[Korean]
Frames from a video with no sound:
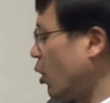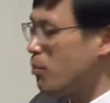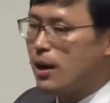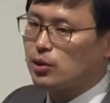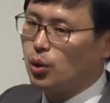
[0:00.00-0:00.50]

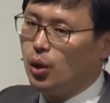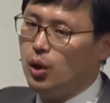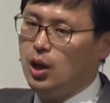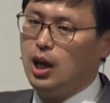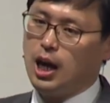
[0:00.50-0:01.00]

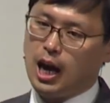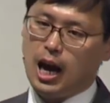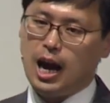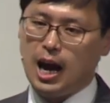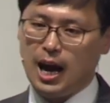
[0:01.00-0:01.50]
성막도
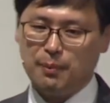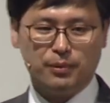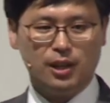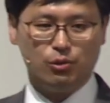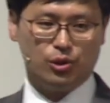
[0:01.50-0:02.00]

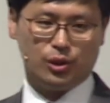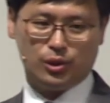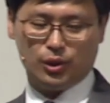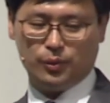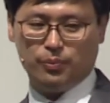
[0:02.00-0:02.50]
함께
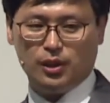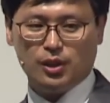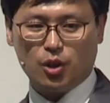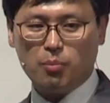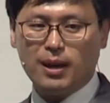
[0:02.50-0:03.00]
주셨죠.
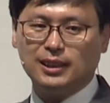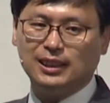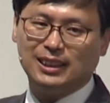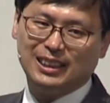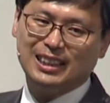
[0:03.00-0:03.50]

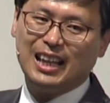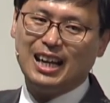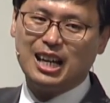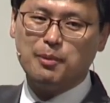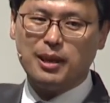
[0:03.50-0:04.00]
성막은
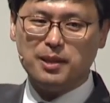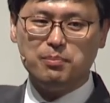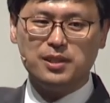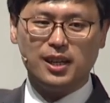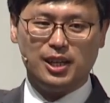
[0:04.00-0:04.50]
하나님의
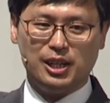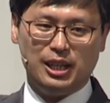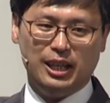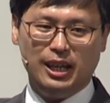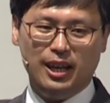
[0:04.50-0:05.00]

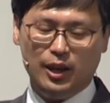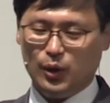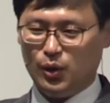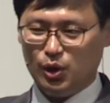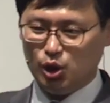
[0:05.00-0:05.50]
임재예요.
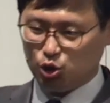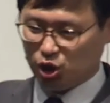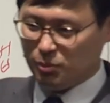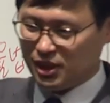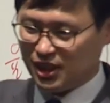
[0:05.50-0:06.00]

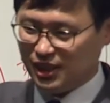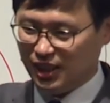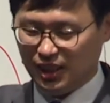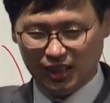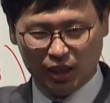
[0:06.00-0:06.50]
주님이
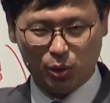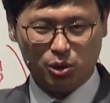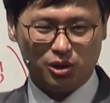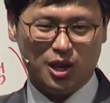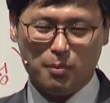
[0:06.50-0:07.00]
친히
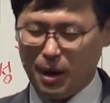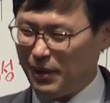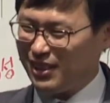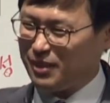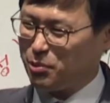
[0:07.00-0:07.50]
내려오셨.
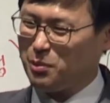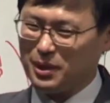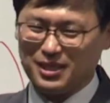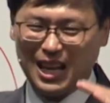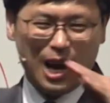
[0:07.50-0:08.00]
바벨탑처럼
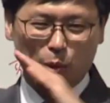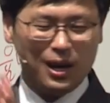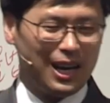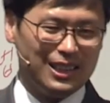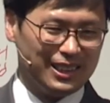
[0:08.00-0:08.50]
이렇게 쌓아
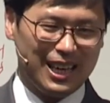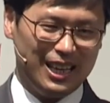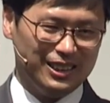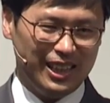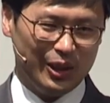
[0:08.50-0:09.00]
올라가는 게
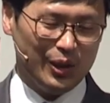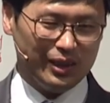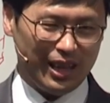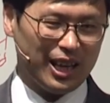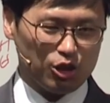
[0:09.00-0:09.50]
아니에요.
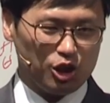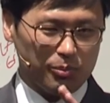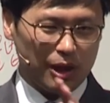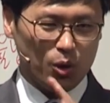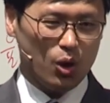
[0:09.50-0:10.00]
내가
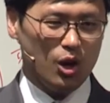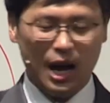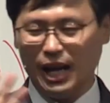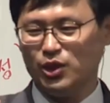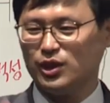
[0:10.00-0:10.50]
주님께로
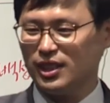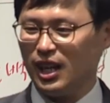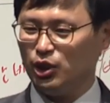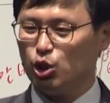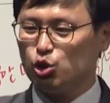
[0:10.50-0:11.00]
아니요, 그게
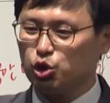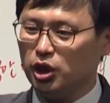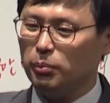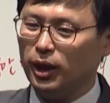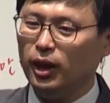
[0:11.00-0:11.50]
아니요.
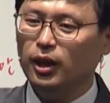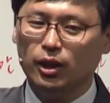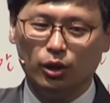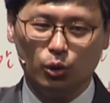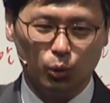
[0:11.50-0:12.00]

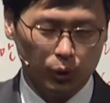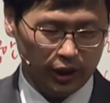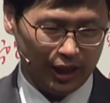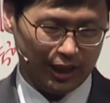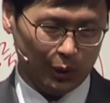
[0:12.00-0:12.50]
주님이
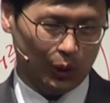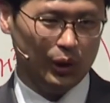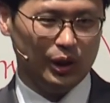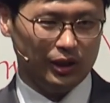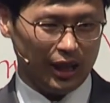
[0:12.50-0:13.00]
우리에게로
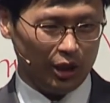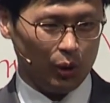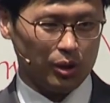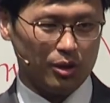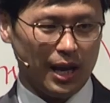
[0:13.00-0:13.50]

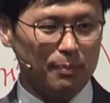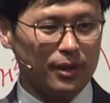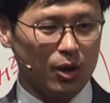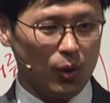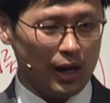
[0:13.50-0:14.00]
내려오셔서
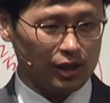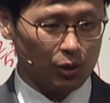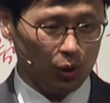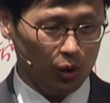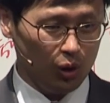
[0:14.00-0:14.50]
함께
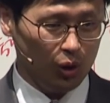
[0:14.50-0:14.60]
거하시고